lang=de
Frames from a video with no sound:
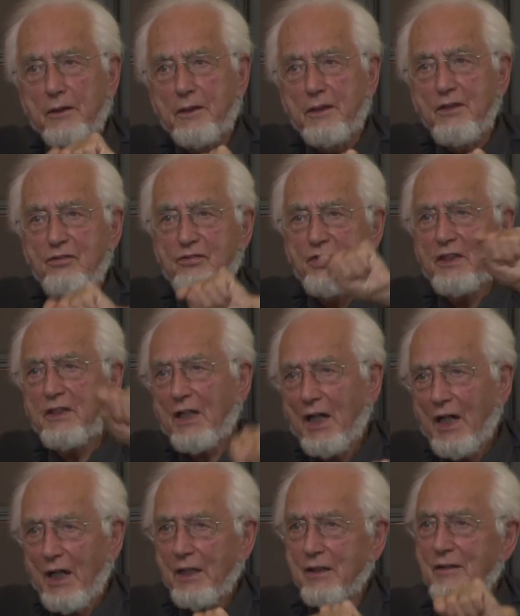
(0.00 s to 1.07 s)
die
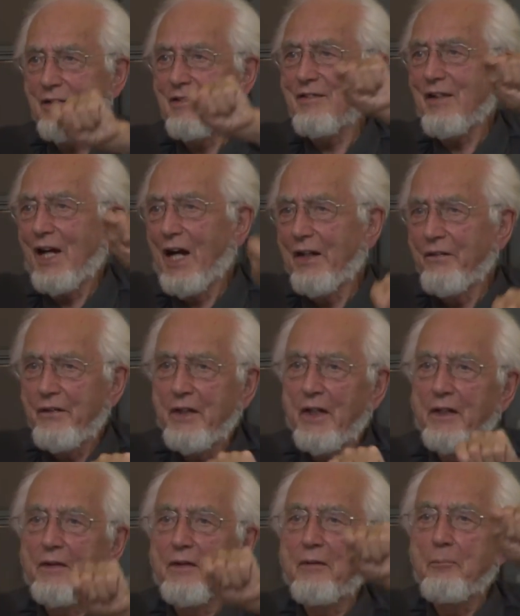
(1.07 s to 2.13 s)
Sicherheit des
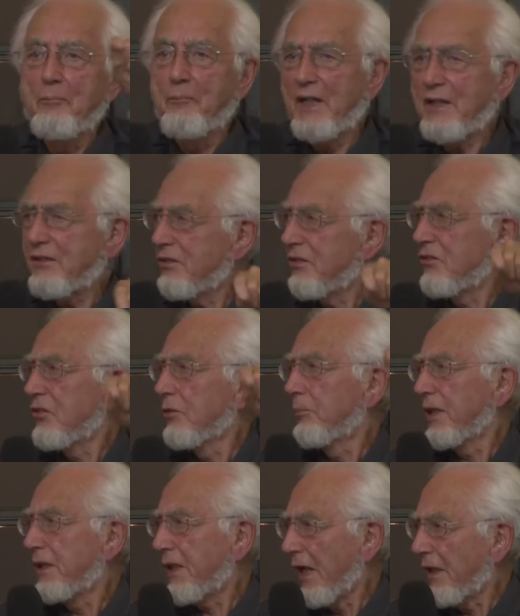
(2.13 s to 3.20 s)
anderen mit zu
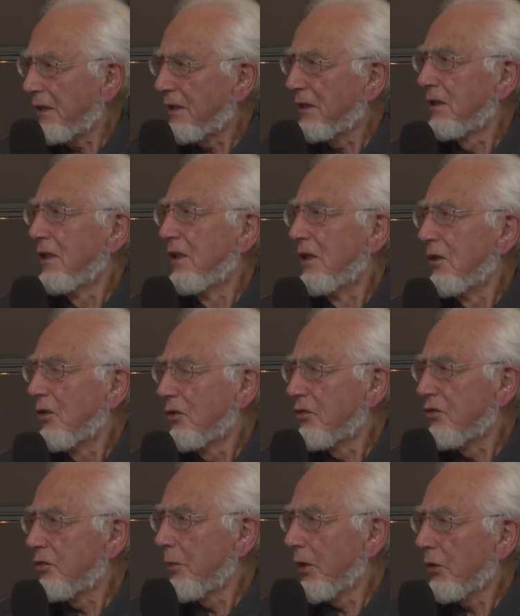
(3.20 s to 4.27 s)
bedenken und
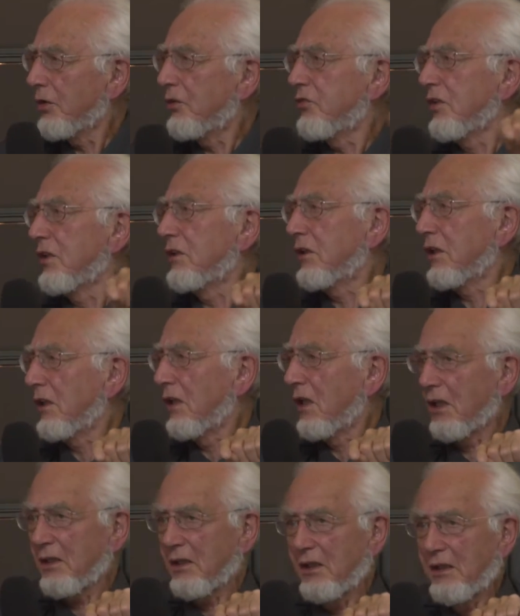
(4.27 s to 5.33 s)
zu berücksichtigen
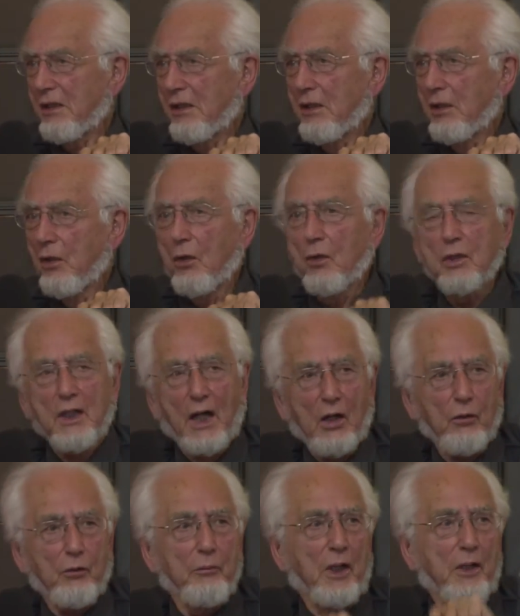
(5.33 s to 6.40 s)
hat und
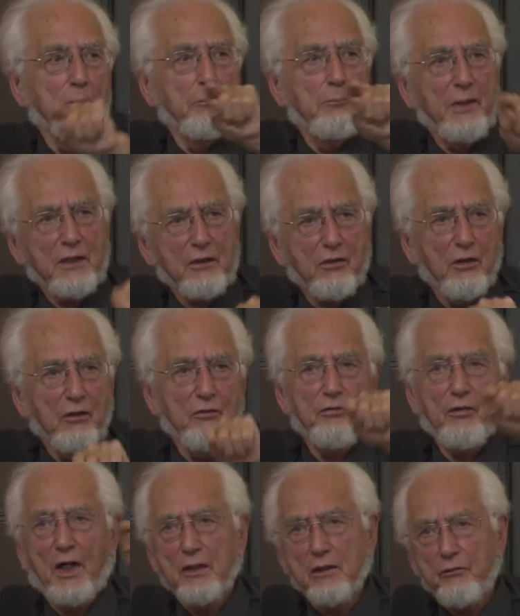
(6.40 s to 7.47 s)
auch mit
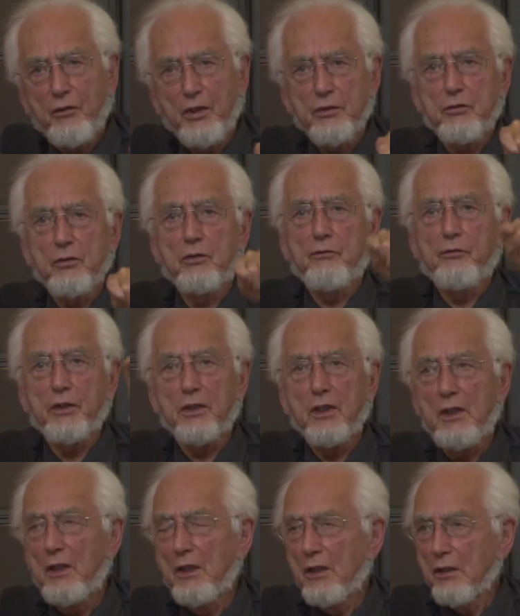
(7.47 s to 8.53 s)
Verantwortung für
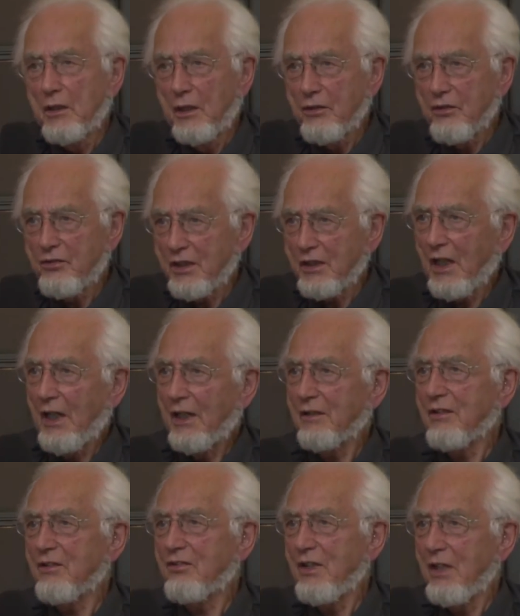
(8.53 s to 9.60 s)
die Sicherheit
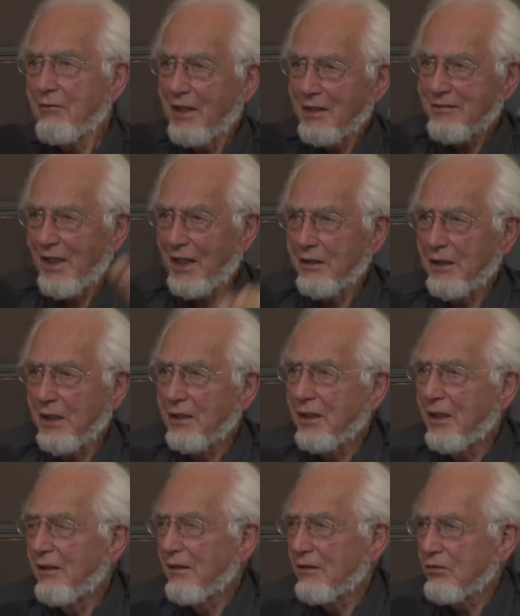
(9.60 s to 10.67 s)
des jeweils anderen
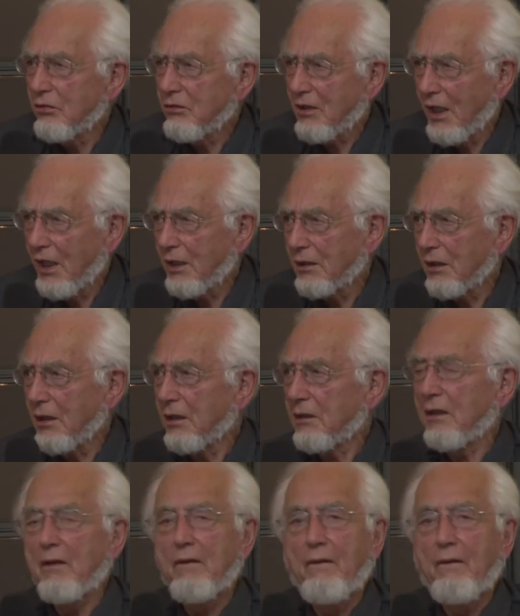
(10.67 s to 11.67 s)
zu tragen hat.